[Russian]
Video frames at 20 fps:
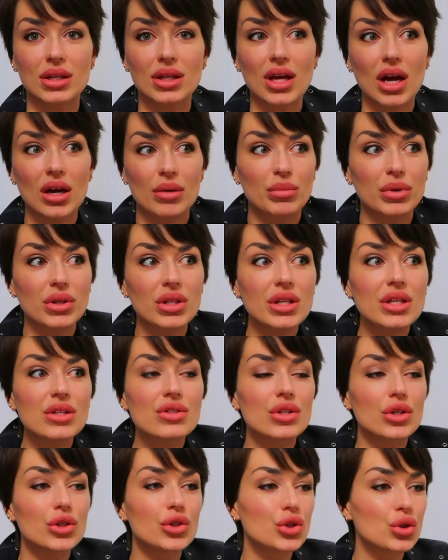Я бы ни
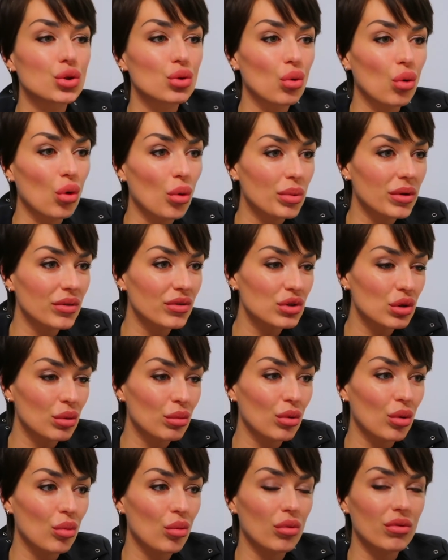за что, при
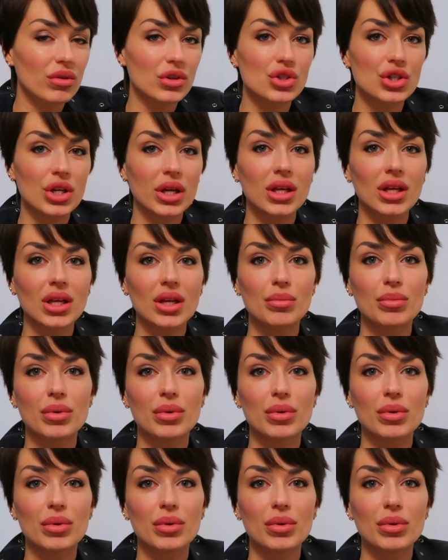всем моем уважении,